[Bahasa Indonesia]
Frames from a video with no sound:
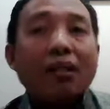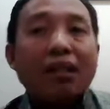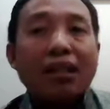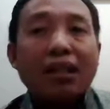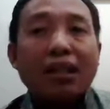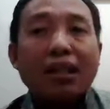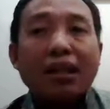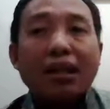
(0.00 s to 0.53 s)

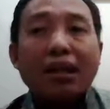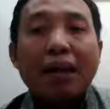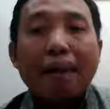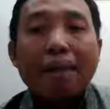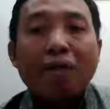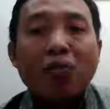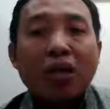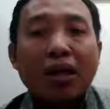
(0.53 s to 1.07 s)
Jadi
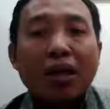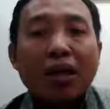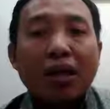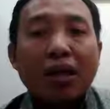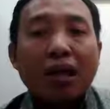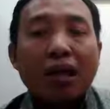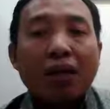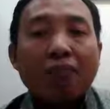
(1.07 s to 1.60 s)

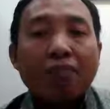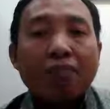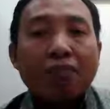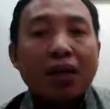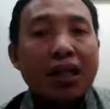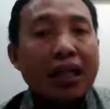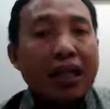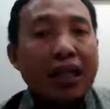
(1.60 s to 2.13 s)
eh,
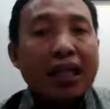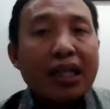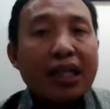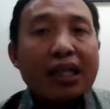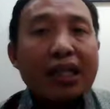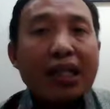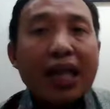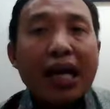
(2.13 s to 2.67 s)
ikan-ikan
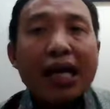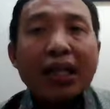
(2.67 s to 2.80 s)
uh, segar